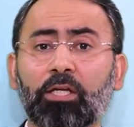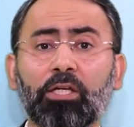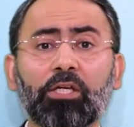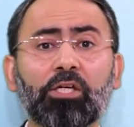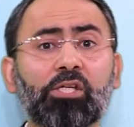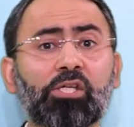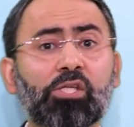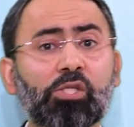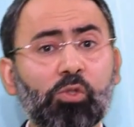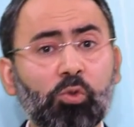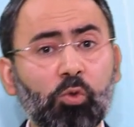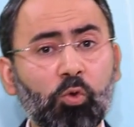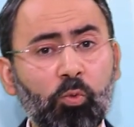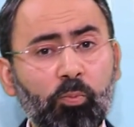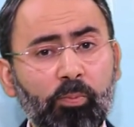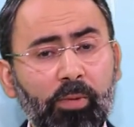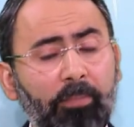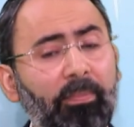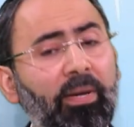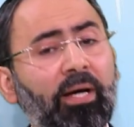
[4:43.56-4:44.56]
И
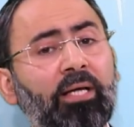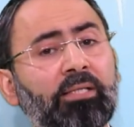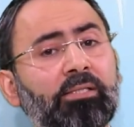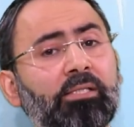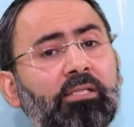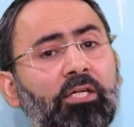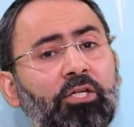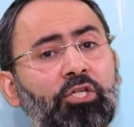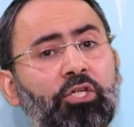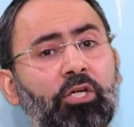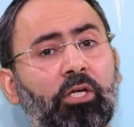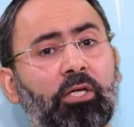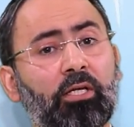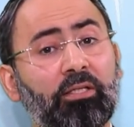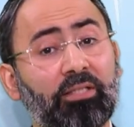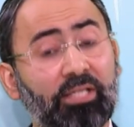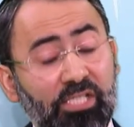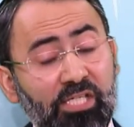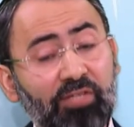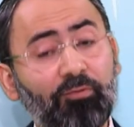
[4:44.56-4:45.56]
сумма махацита шекель
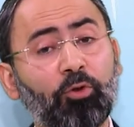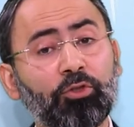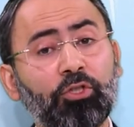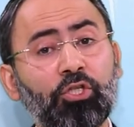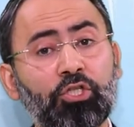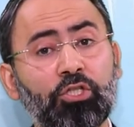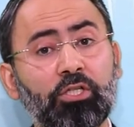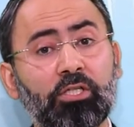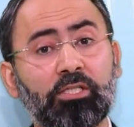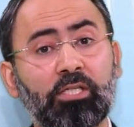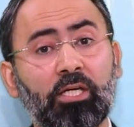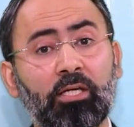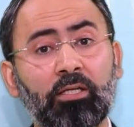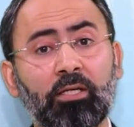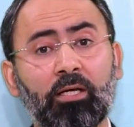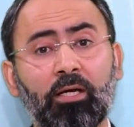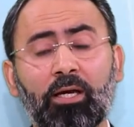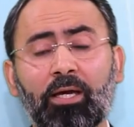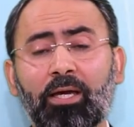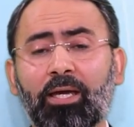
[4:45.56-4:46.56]
на сегодняшний
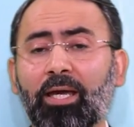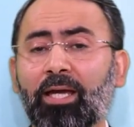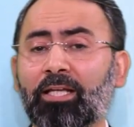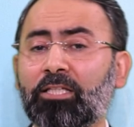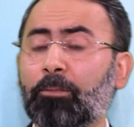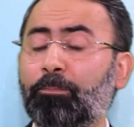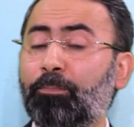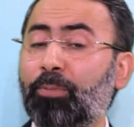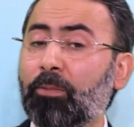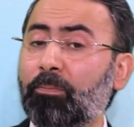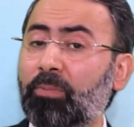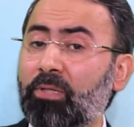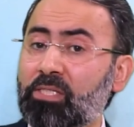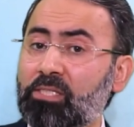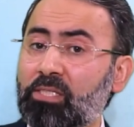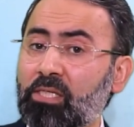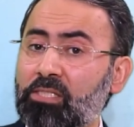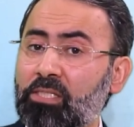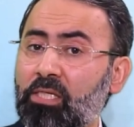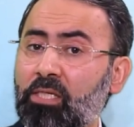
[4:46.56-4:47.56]
день это
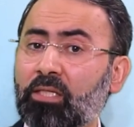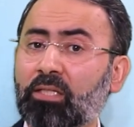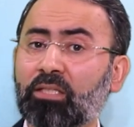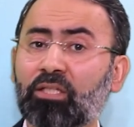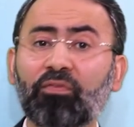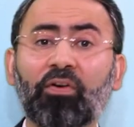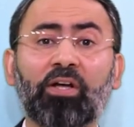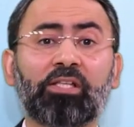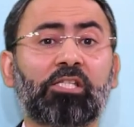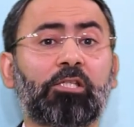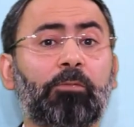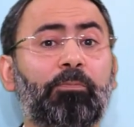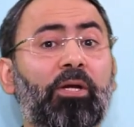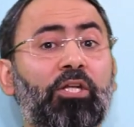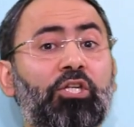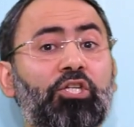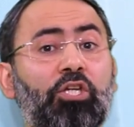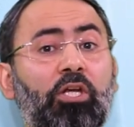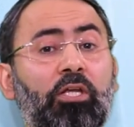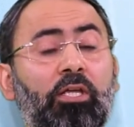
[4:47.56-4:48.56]
приблизительно
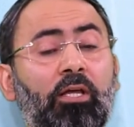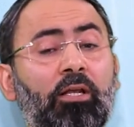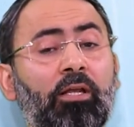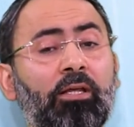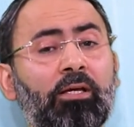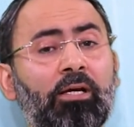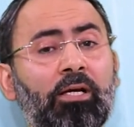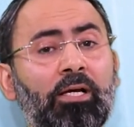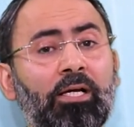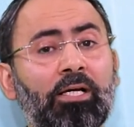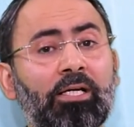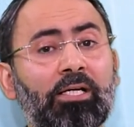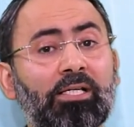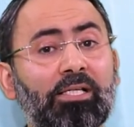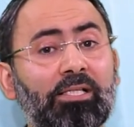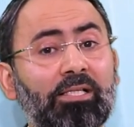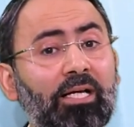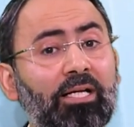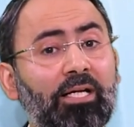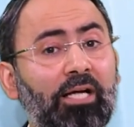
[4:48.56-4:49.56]
25 шекелей
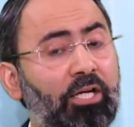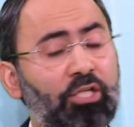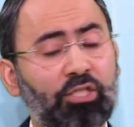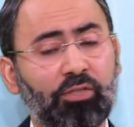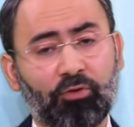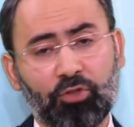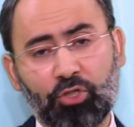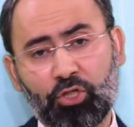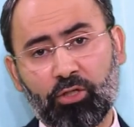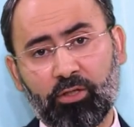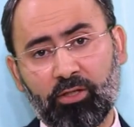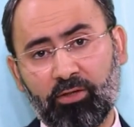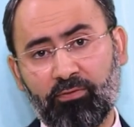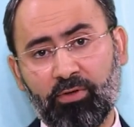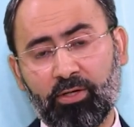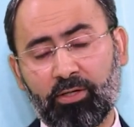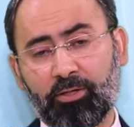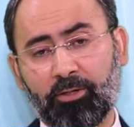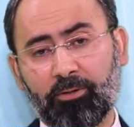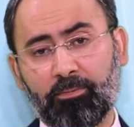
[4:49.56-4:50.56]
на каждого
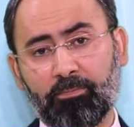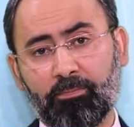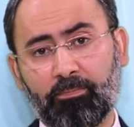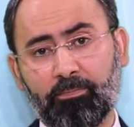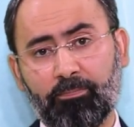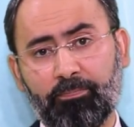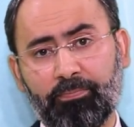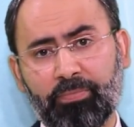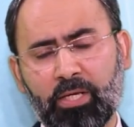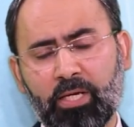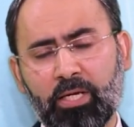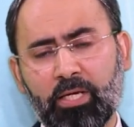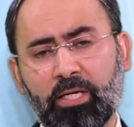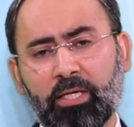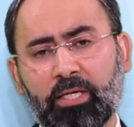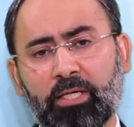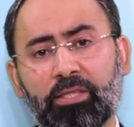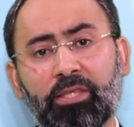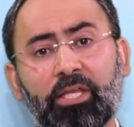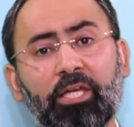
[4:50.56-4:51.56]
человека.
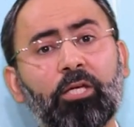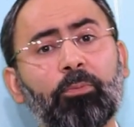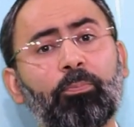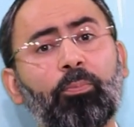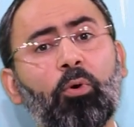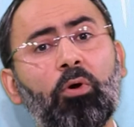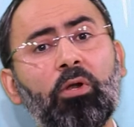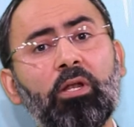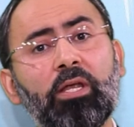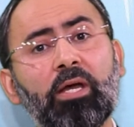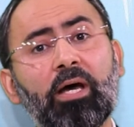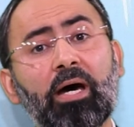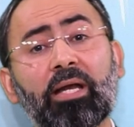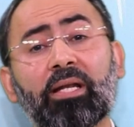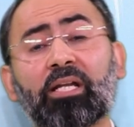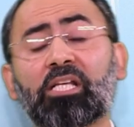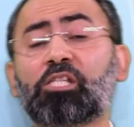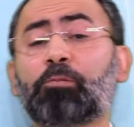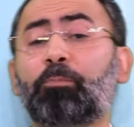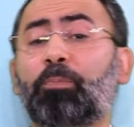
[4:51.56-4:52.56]
Наиболее
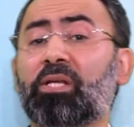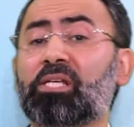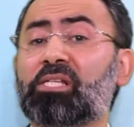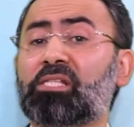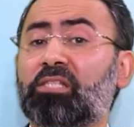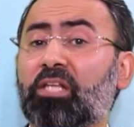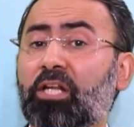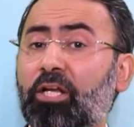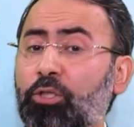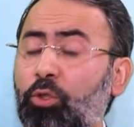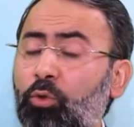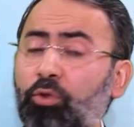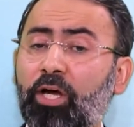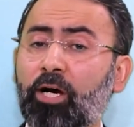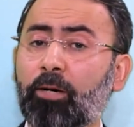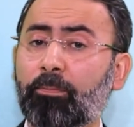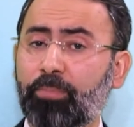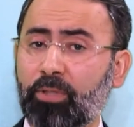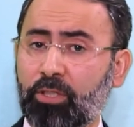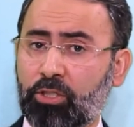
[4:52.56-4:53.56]
распространен
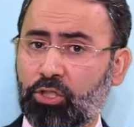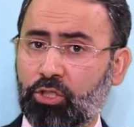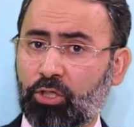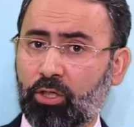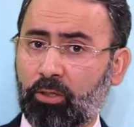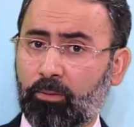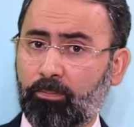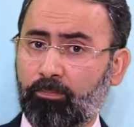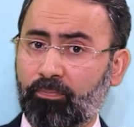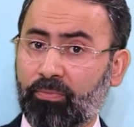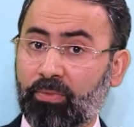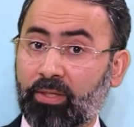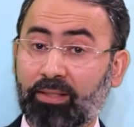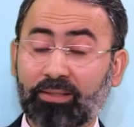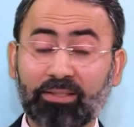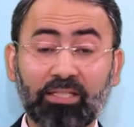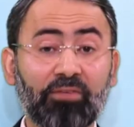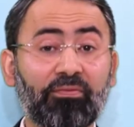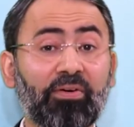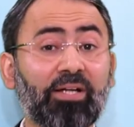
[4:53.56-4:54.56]
обычай
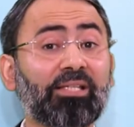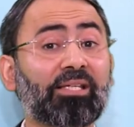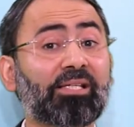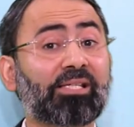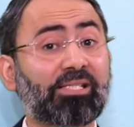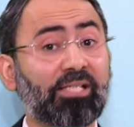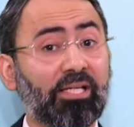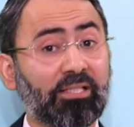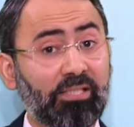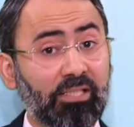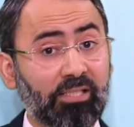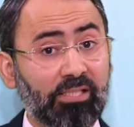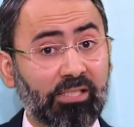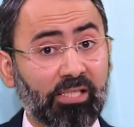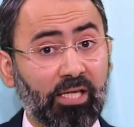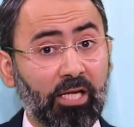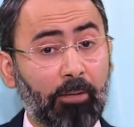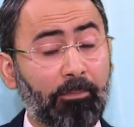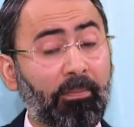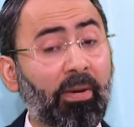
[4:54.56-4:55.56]
давать за
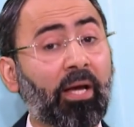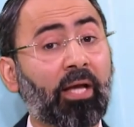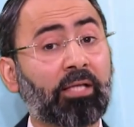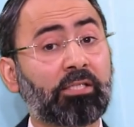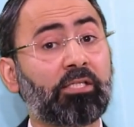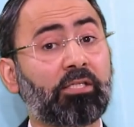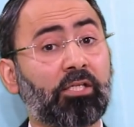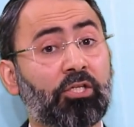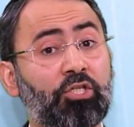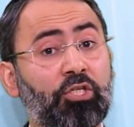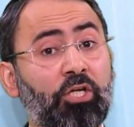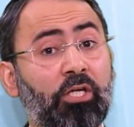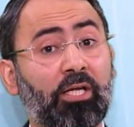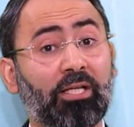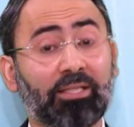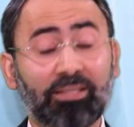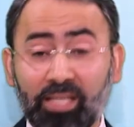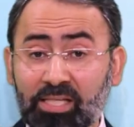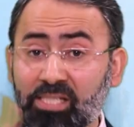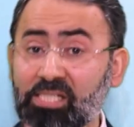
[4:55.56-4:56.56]
детей махацита шекель
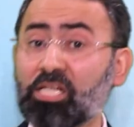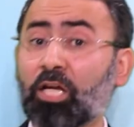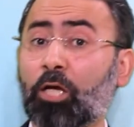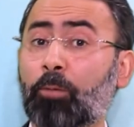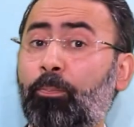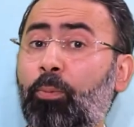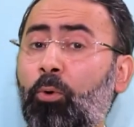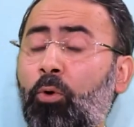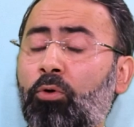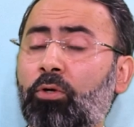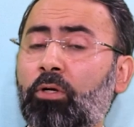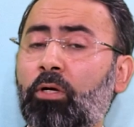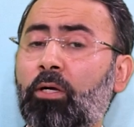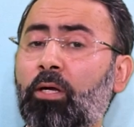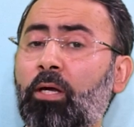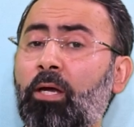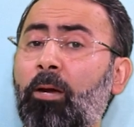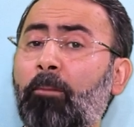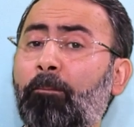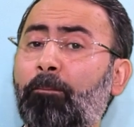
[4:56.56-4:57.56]
до тех пор,
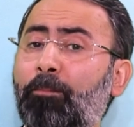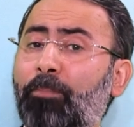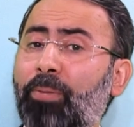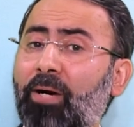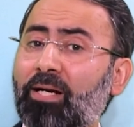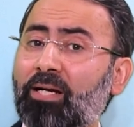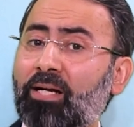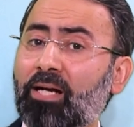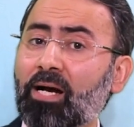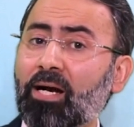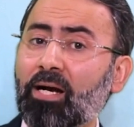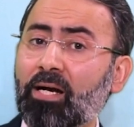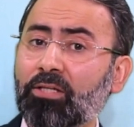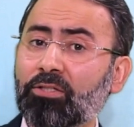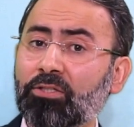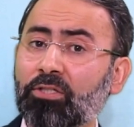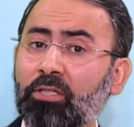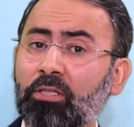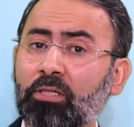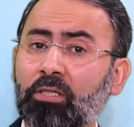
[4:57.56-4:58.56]
пока
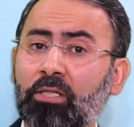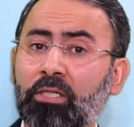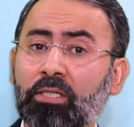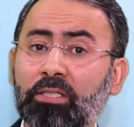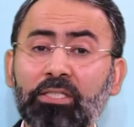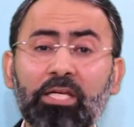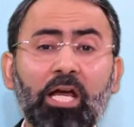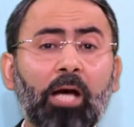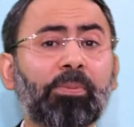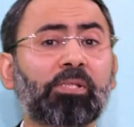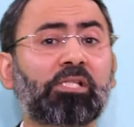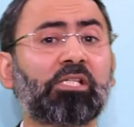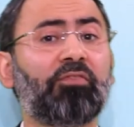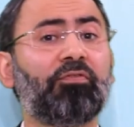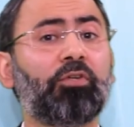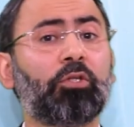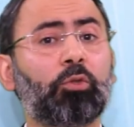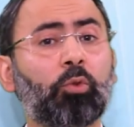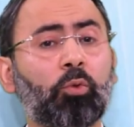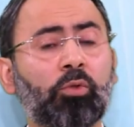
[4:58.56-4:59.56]
они не
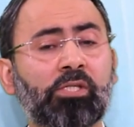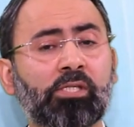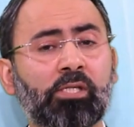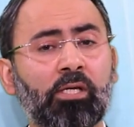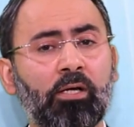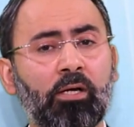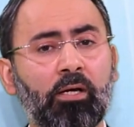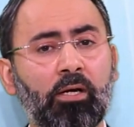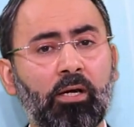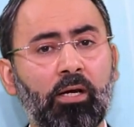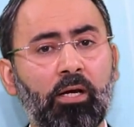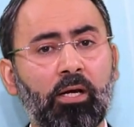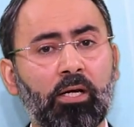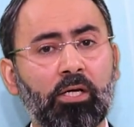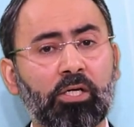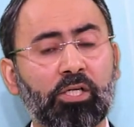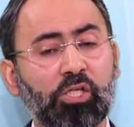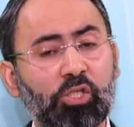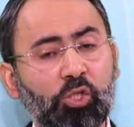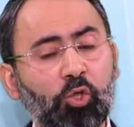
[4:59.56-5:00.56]
обзаведутся
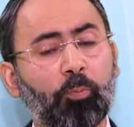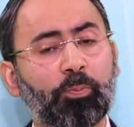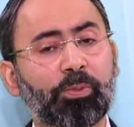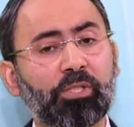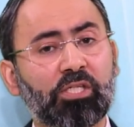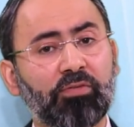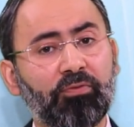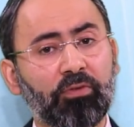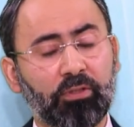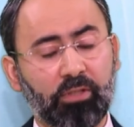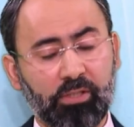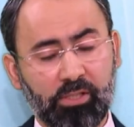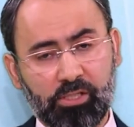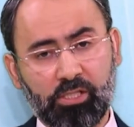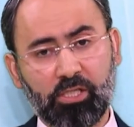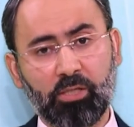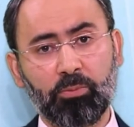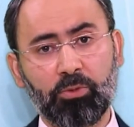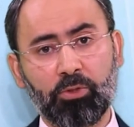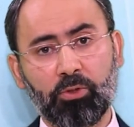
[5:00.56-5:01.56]
собственной
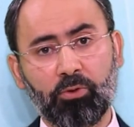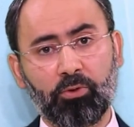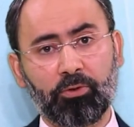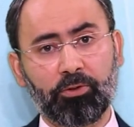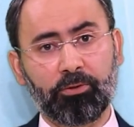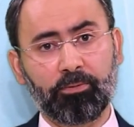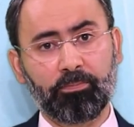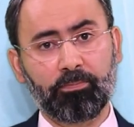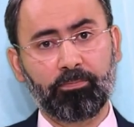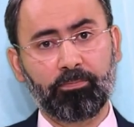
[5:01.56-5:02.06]
семьей.